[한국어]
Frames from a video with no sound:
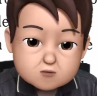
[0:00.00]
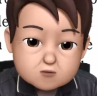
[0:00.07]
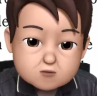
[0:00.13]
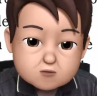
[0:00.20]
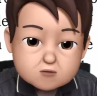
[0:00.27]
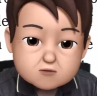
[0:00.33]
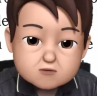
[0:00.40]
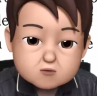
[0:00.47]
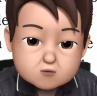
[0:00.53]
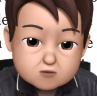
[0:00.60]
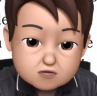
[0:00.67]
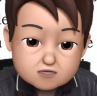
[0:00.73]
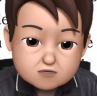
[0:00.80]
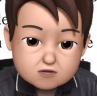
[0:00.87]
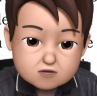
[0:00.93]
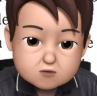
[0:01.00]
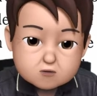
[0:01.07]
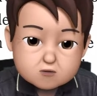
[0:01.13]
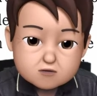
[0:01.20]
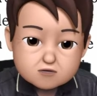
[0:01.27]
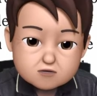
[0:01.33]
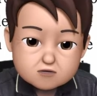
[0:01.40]
더
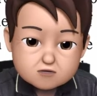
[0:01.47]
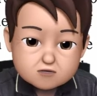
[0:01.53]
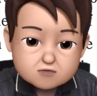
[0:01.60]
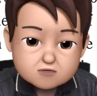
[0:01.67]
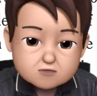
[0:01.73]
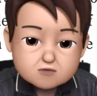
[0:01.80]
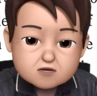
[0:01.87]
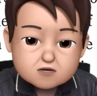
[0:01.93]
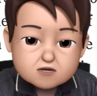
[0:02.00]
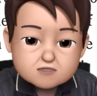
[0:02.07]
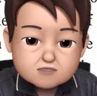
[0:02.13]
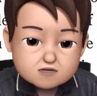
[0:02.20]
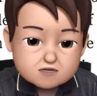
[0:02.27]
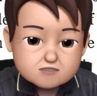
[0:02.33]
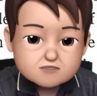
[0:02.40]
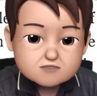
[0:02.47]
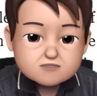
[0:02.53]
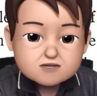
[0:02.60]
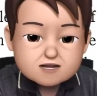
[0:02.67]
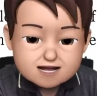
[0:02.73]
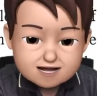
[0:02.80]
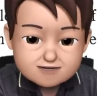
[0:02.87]
논리적이고 그리고
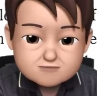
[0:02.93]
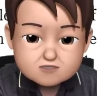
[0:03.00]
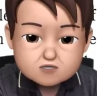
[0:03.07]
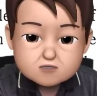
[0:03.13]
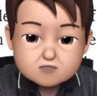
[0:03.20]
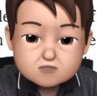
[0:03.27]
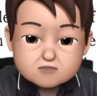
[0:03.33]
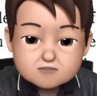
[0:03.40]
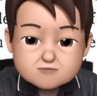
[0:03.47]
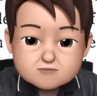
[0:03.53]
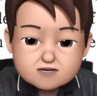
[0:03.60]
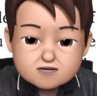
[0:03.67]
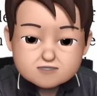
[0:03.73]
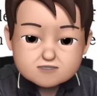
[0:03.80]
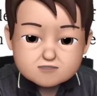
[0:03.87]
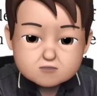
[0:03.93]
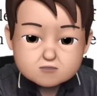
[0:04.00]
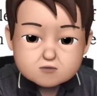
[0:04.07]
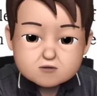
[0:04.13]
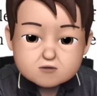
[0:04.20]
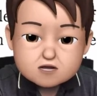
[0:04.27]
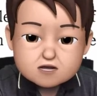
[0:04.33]
덜 감정적인
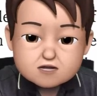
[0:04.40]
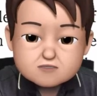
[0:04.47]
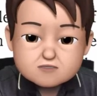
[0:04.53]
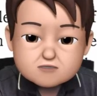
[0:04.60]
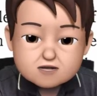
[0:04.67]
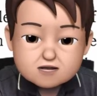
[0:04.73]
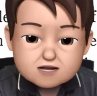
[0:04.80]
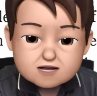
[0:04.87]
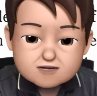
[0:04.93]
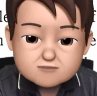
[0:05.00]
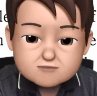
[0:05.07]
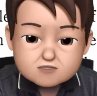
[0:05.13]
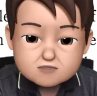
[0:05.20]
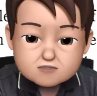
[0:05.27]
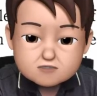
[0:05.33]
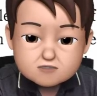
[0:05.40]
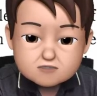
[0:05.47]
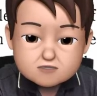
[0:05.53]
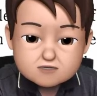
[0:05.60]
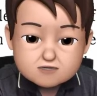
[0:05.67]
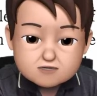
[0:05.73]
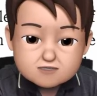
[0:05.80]
방식으로 너의
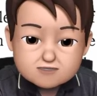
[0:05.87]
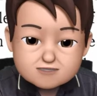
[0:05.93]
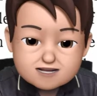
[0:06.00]
감정을